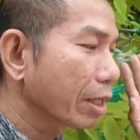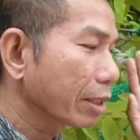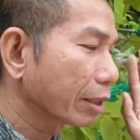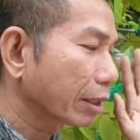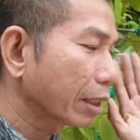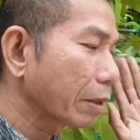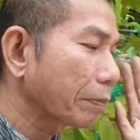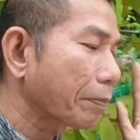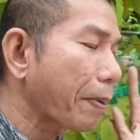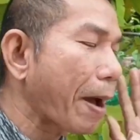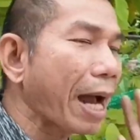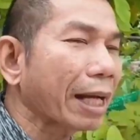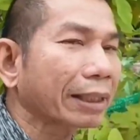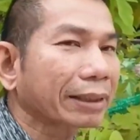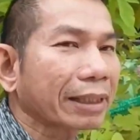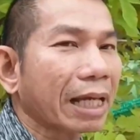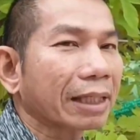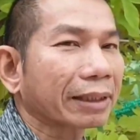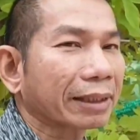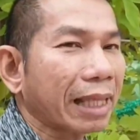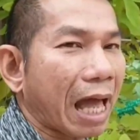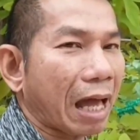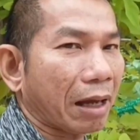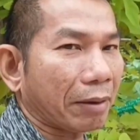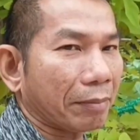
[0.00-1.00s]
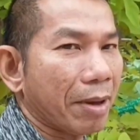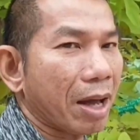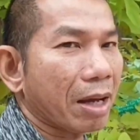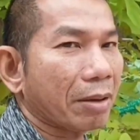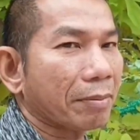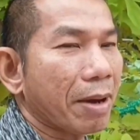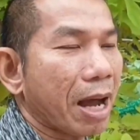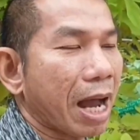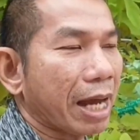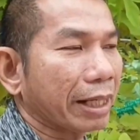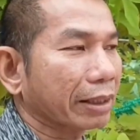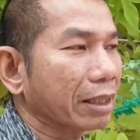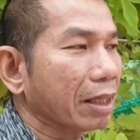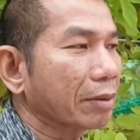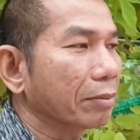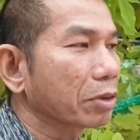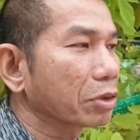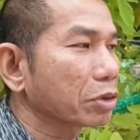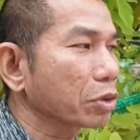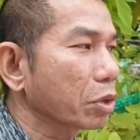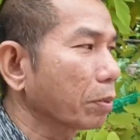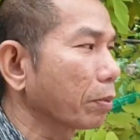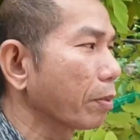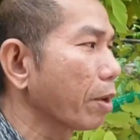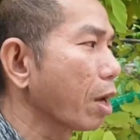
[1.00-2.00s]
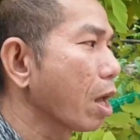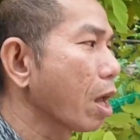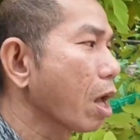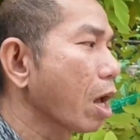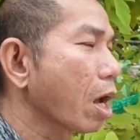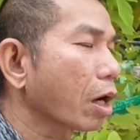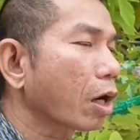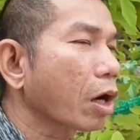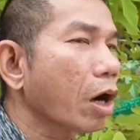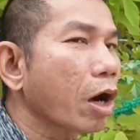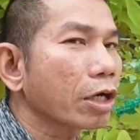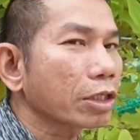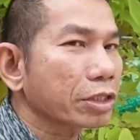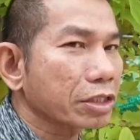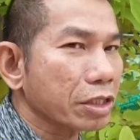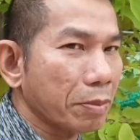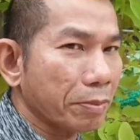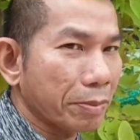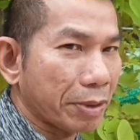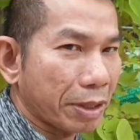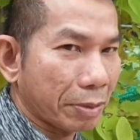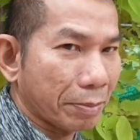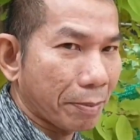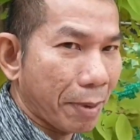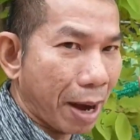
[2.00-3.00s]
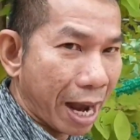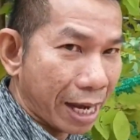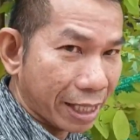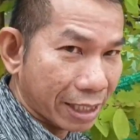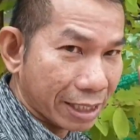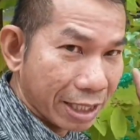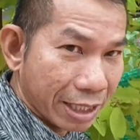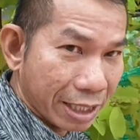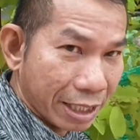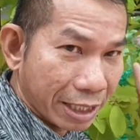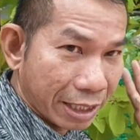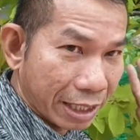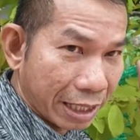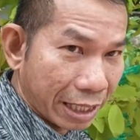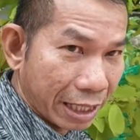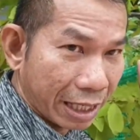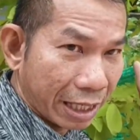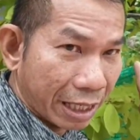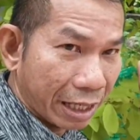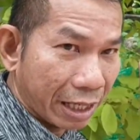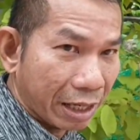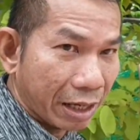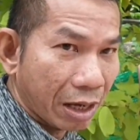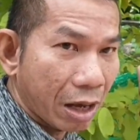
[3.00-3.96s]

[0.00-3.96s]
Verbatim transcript: ที่พักต่างๆ มากมายท่านผู้ชมก็จะมีไม้ชนิดนี้